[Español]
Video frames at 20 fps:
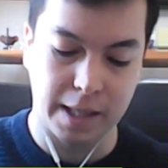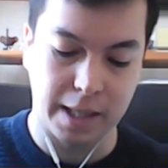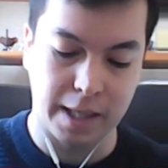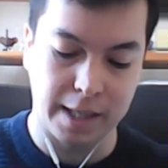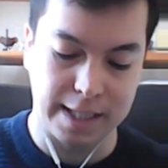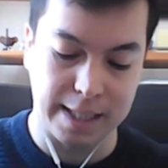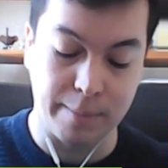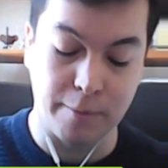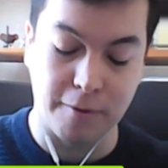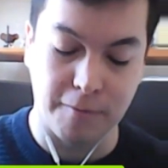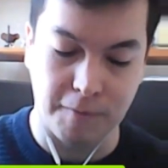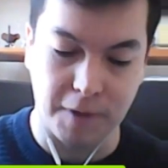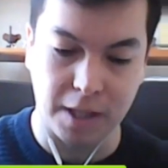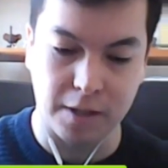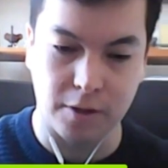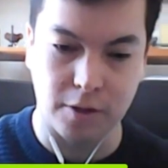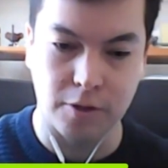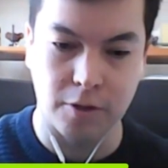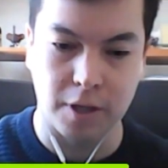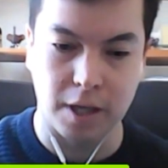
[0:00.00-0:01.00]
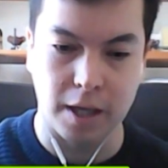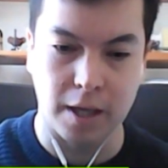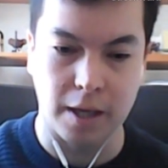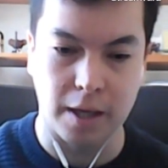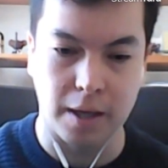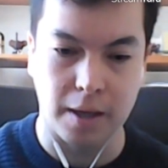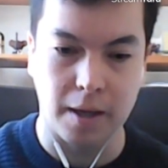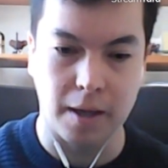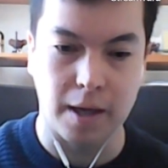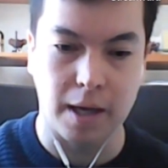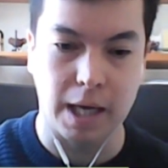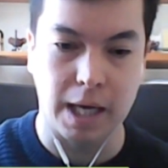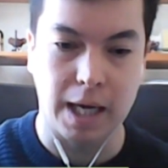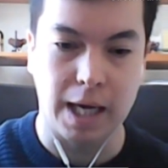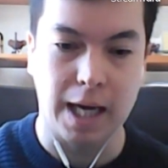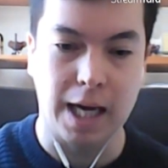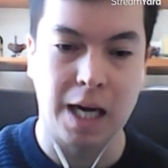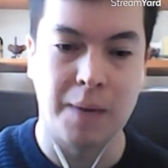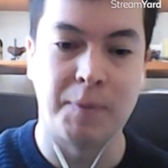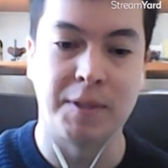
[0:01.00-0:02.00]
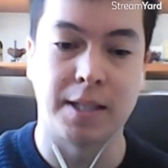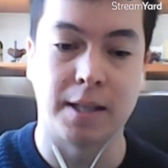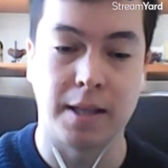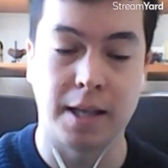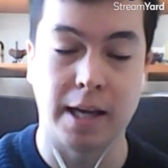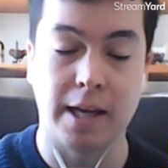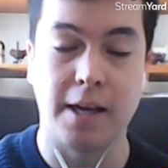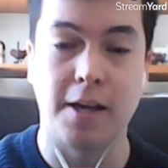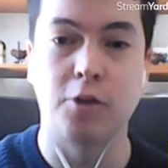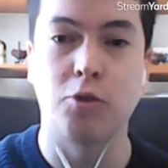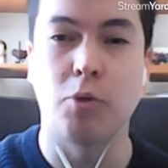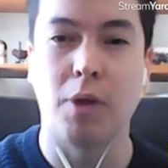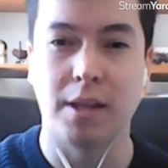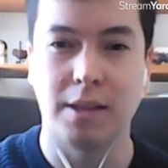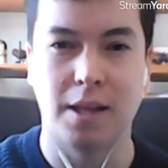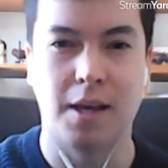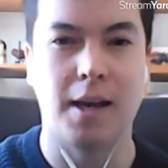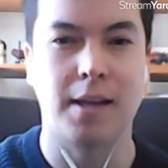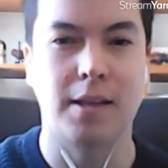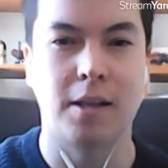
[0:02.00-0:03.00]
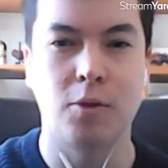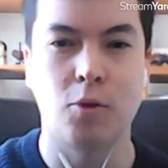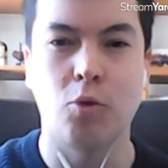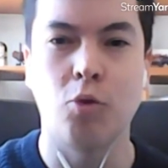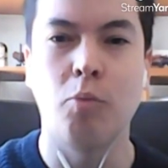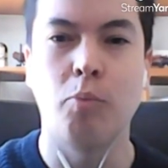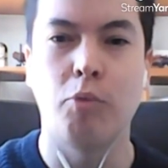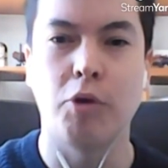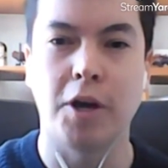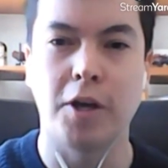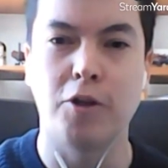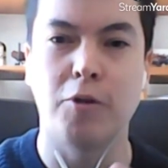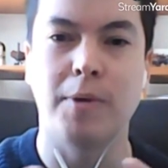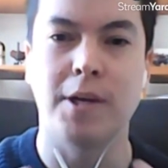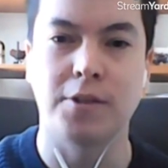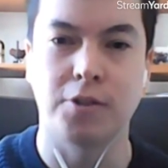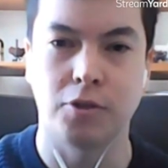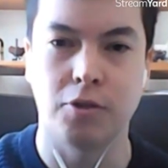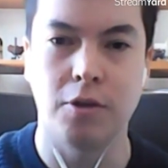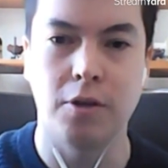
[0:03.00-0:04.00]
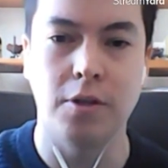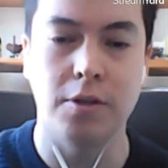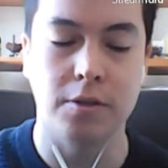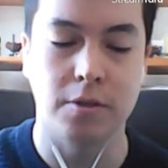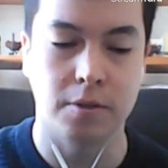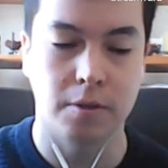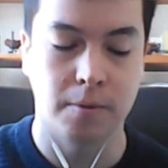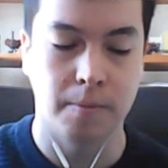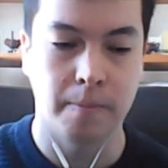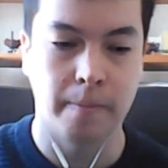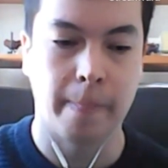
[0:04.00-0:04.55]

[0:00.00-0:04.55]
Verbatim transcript: eh, si hemos visto que a pesar de que hay estudiantes que están un poquito más solos,